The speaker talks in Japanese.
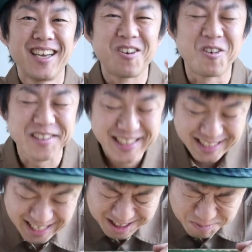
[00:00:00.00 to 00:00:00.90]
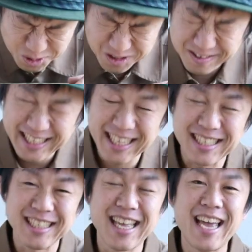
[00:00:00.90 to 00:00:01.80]
こちらのものはで
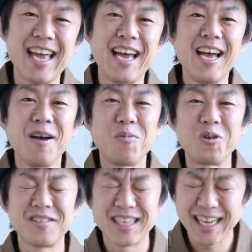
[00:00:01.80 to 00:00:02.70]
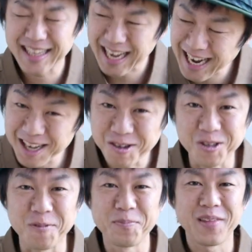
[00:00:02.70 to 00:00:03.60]
すね、僕が長いこ
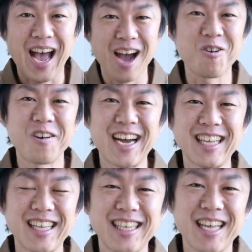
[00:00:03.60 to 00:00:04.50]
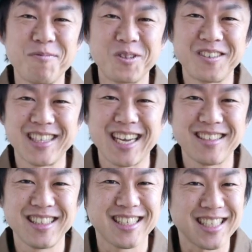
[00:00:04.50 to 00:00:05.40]
と憧れていたものにな
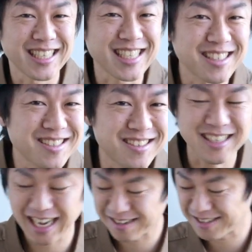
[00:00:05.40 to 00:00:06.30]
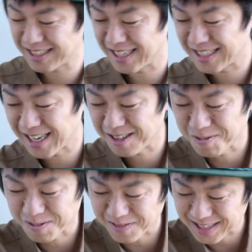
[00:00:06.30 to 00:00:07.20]
るんですが、早速開封していきたいと
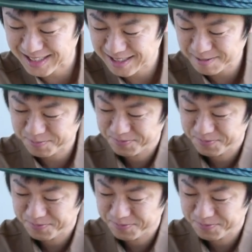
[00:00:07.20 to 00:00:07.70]
思います。